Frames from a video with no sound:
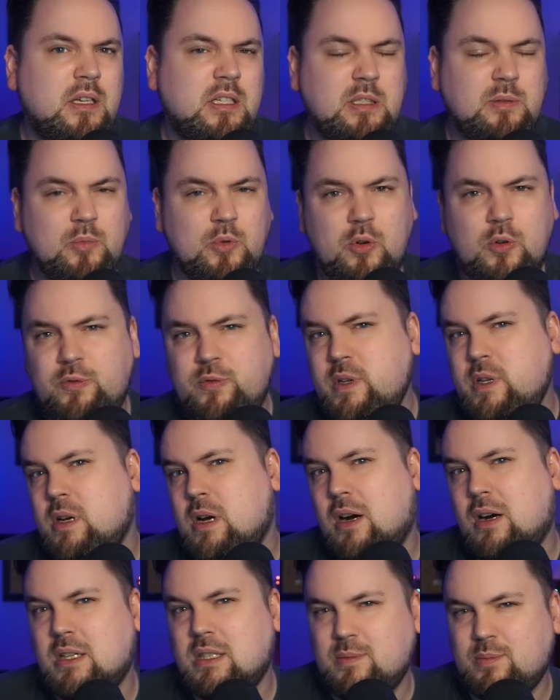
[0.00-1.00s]
Smoothie
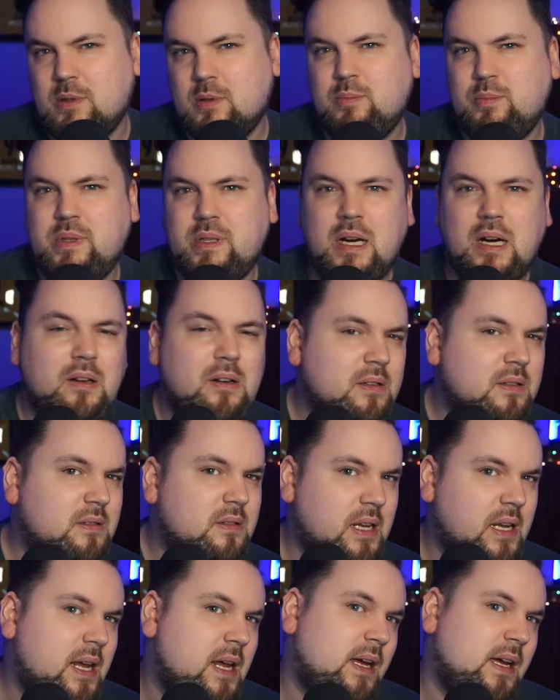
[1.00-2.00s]
ausprobiert
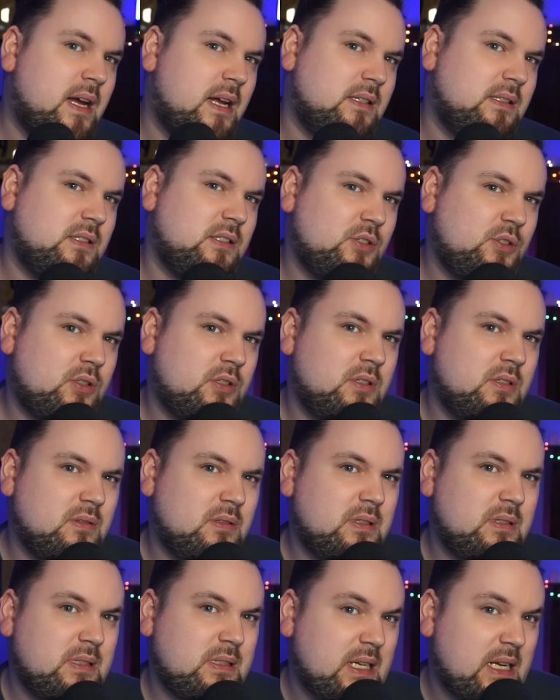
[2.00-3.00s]
und nee, kennst du
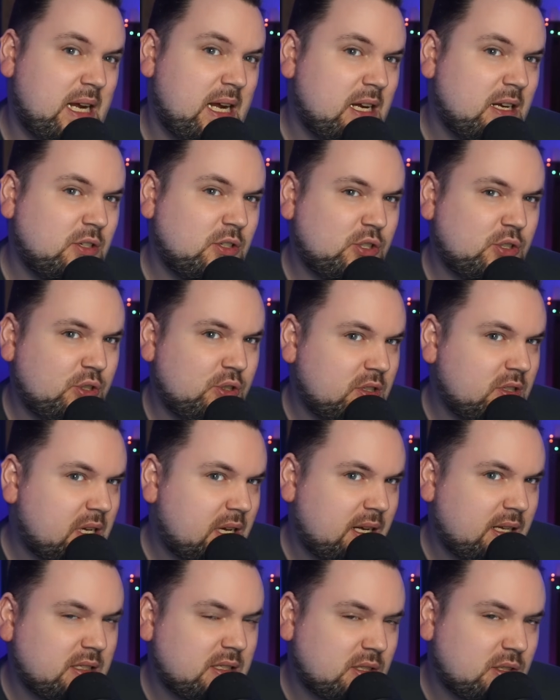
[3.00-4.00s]
schon den
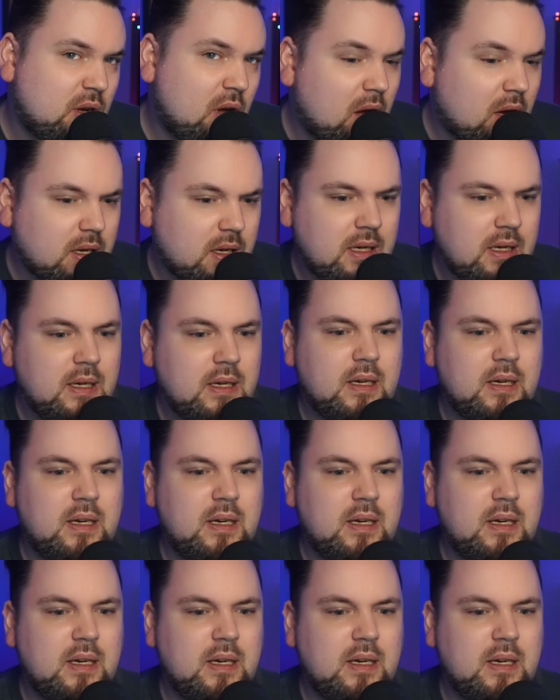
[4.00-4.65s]
Schönheitsdog?